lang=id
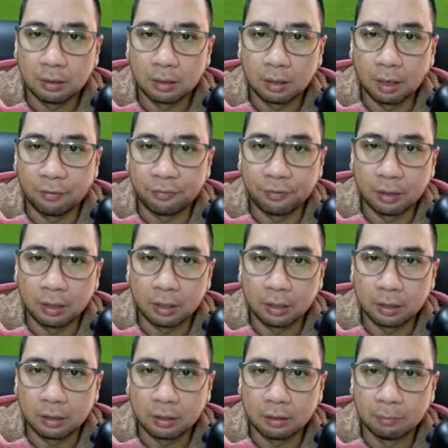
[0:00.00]
cover
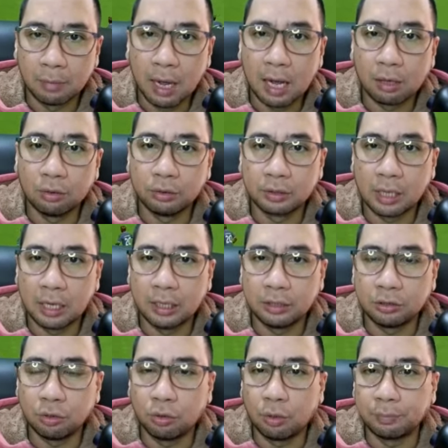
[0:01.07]
bagus sekali
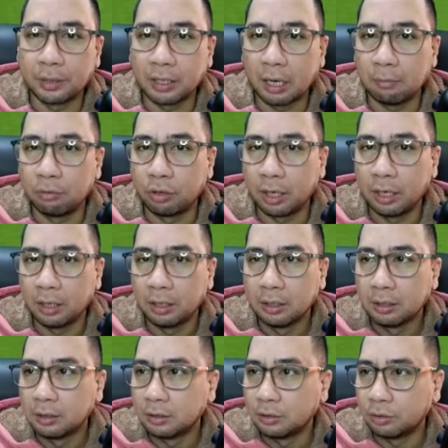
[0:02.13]
cukup tenang Bung ya
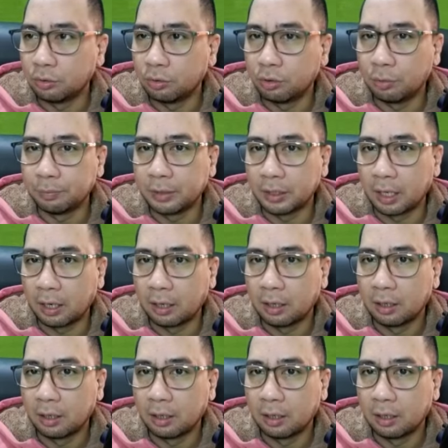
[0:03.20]
cukup tenang